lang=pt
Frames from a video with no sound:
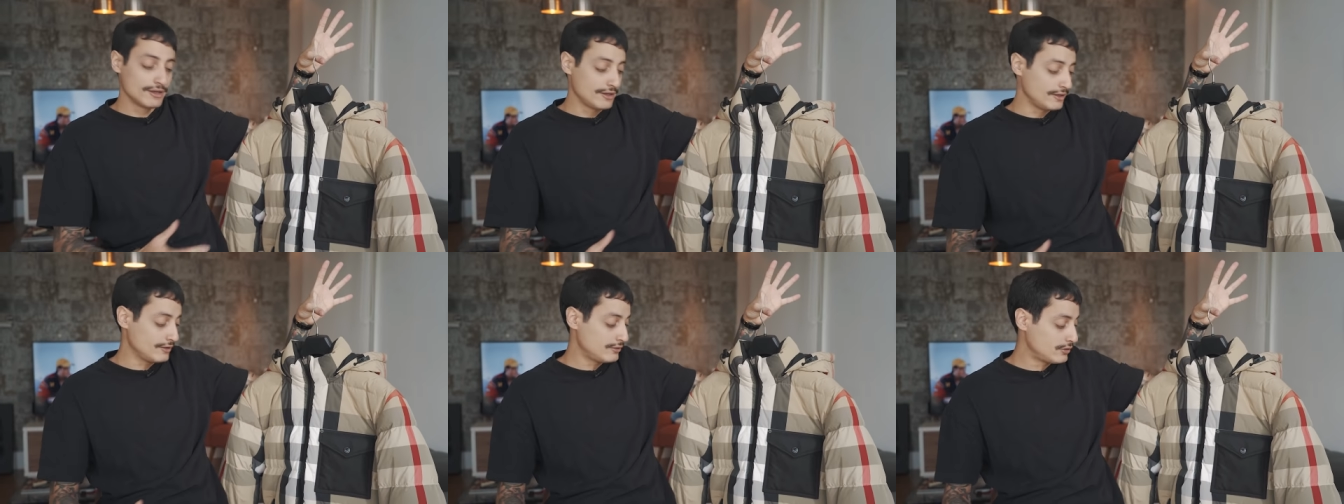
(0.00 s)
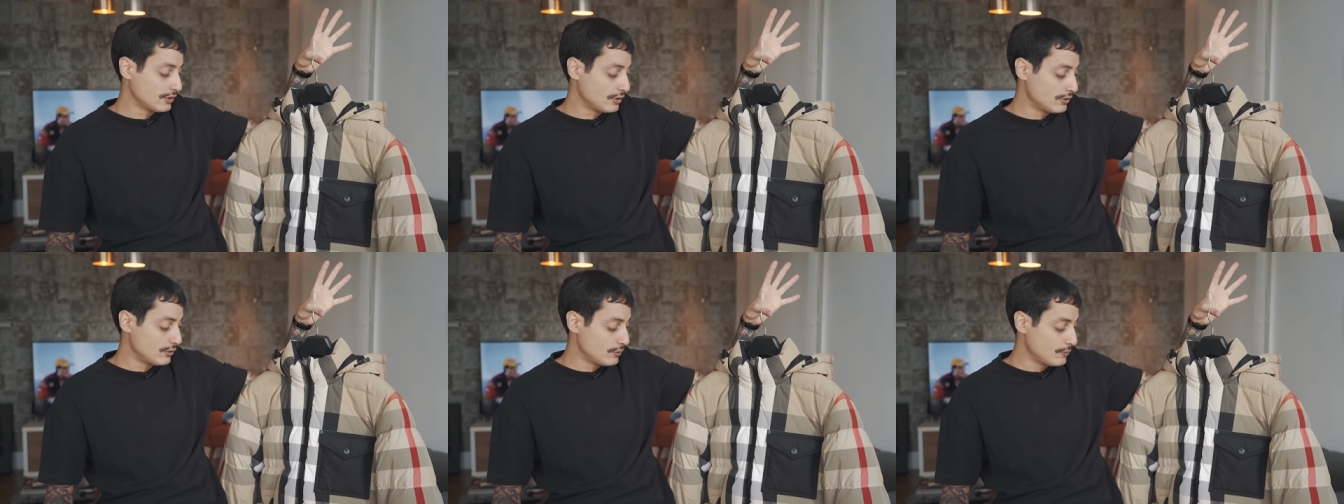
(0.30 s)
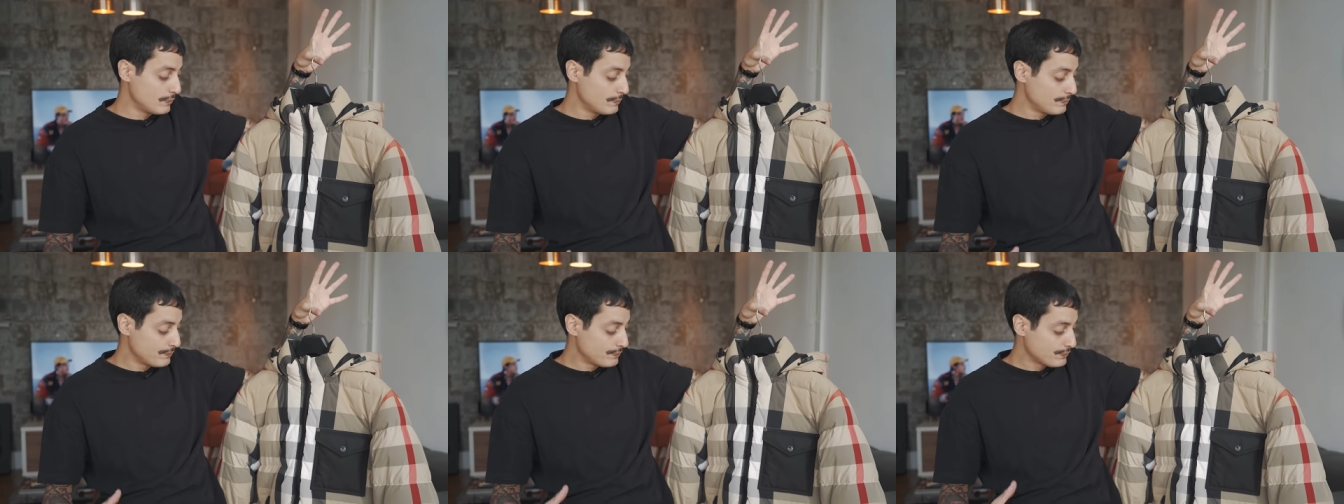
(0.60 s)

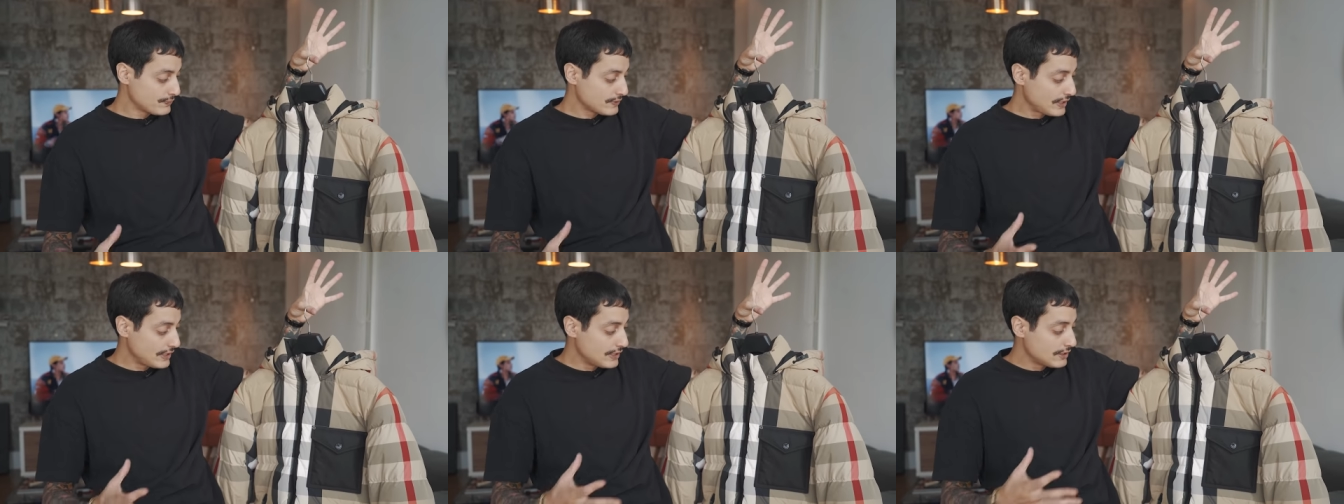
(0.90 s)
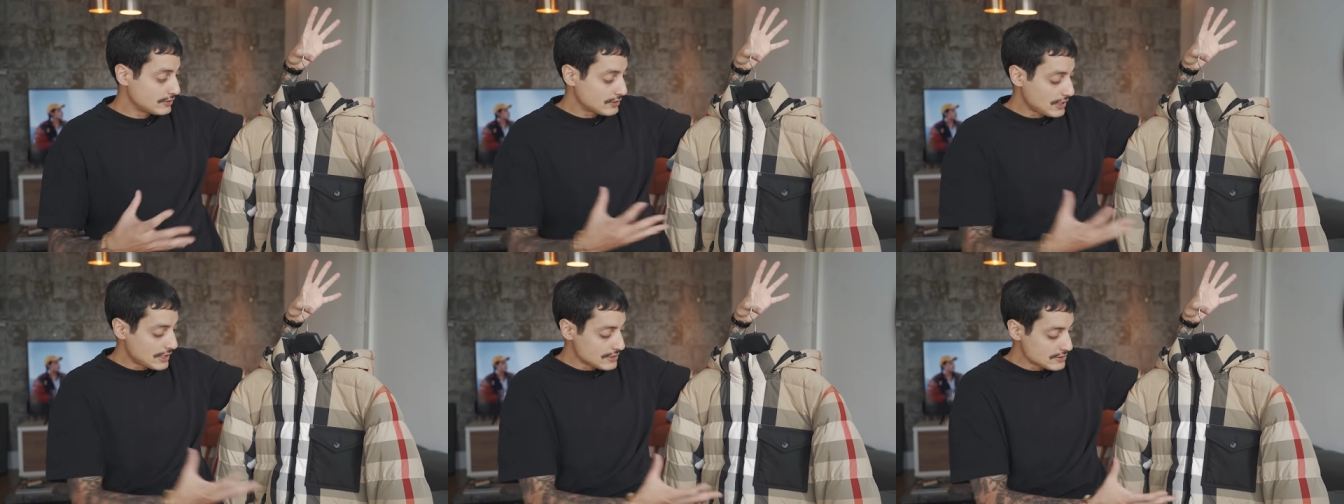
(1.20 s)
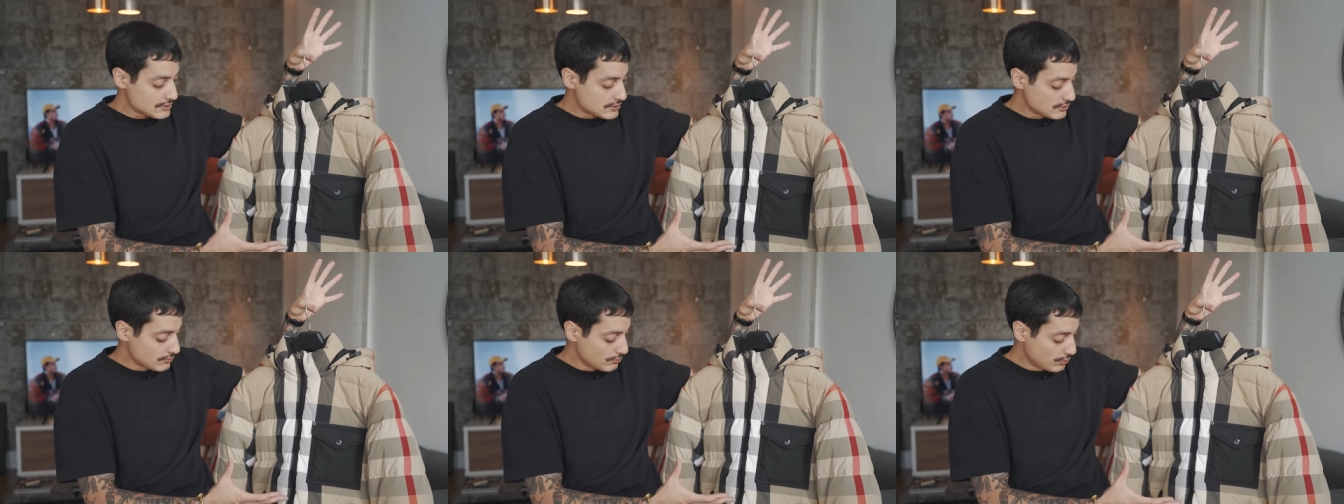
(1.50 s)
Então, ele traz
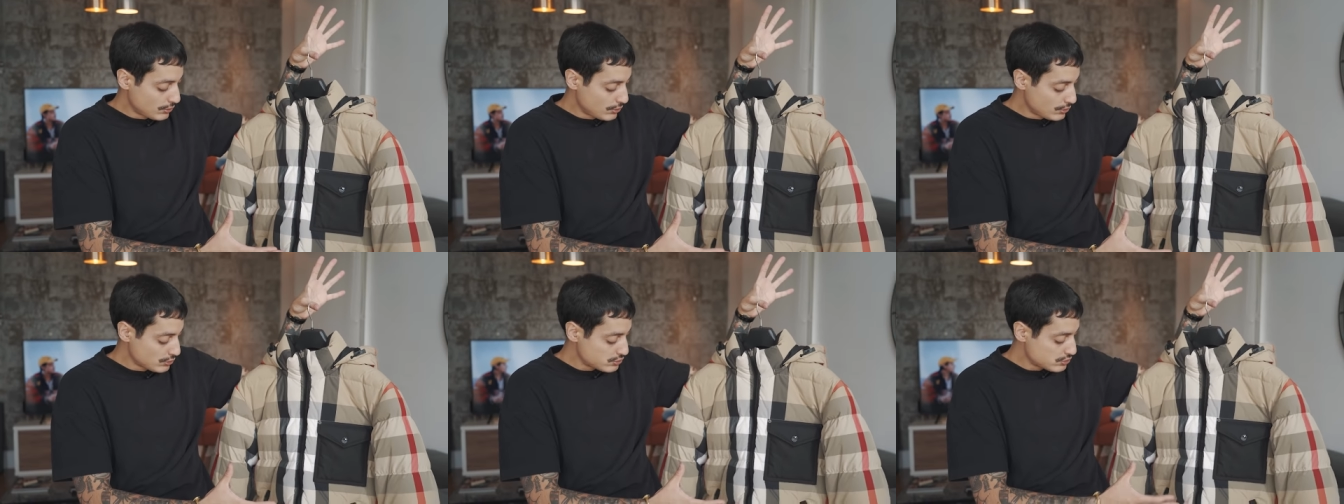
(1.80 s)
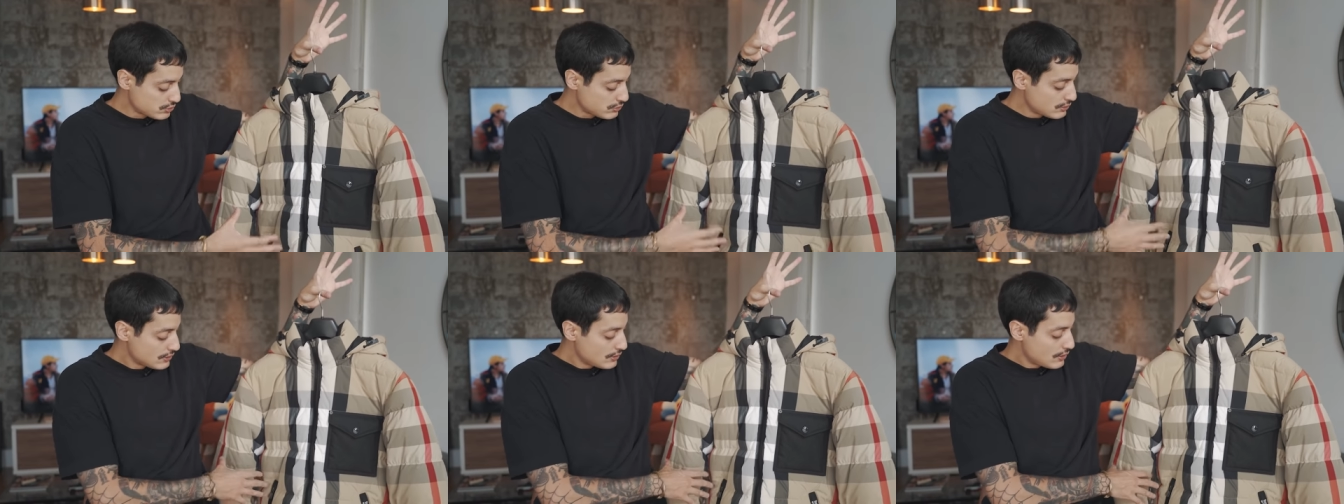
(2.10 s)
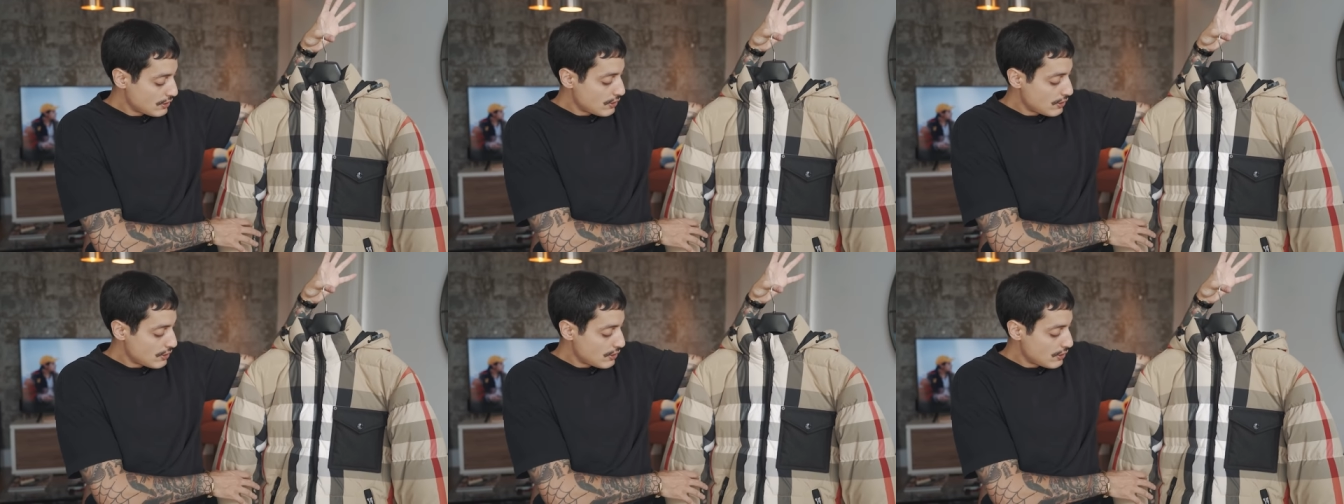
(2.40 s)
esse bolso